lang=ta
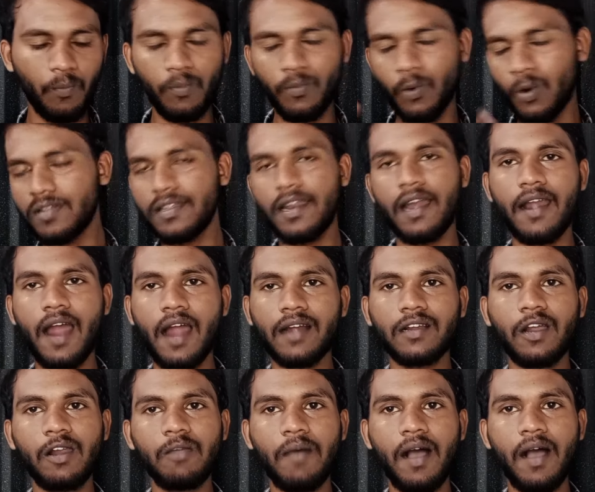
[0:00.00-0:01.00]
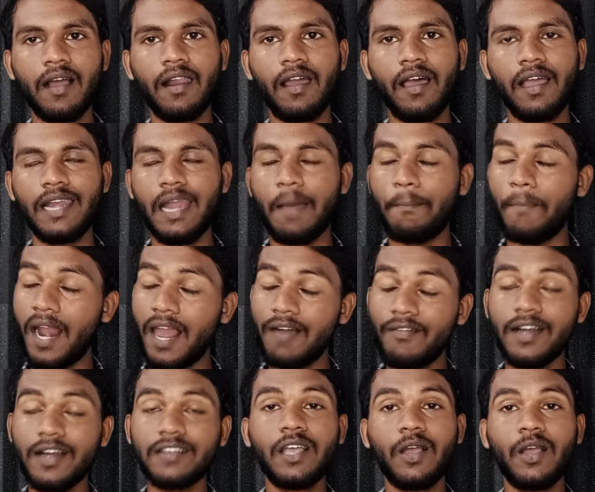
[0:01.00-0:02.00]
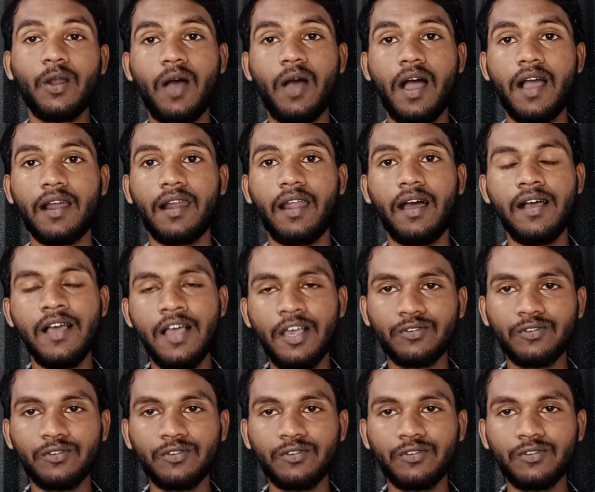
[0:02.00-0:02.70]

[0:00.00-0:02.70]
ஒரு சில நாட்களும் ஆகலாம் இல்லை பல வருஷங்களும் ஆகலாம்